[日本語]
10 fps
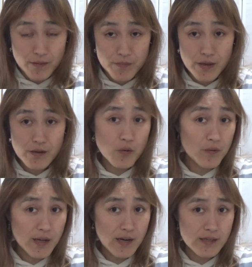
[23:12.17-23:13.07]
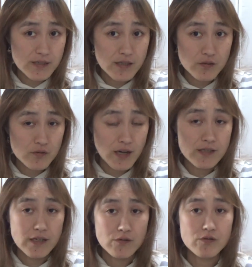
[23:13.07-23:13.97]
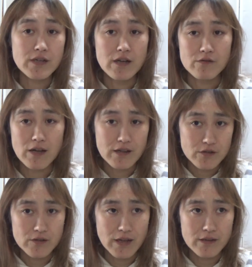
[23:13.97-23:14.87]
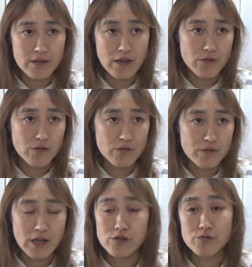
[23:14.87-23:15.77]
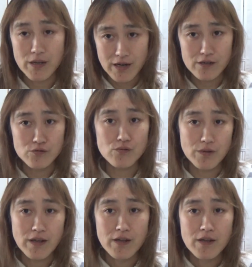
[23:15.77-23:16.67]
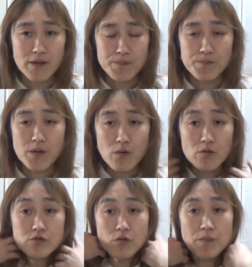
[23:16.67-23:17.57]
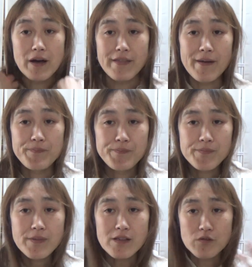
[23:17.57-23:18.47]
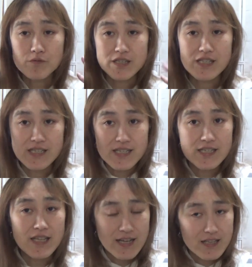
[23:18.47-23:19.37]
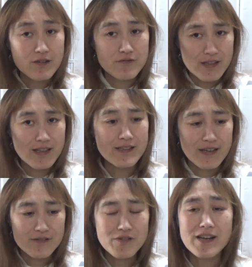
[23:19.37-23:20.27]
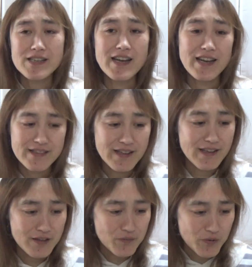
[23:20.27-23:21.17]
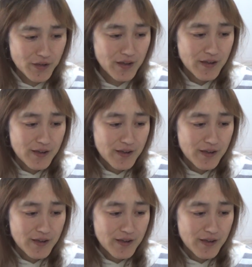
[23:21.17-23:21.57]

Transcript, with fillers: だいたいこんな感じがずっとあっちゃんのスタイルな、な、あの、何十年間ずっとね。で、こう、ストッパーで。で、あと、チリチリってなってくんねん、だんだん。それが嫌やってんけどもね。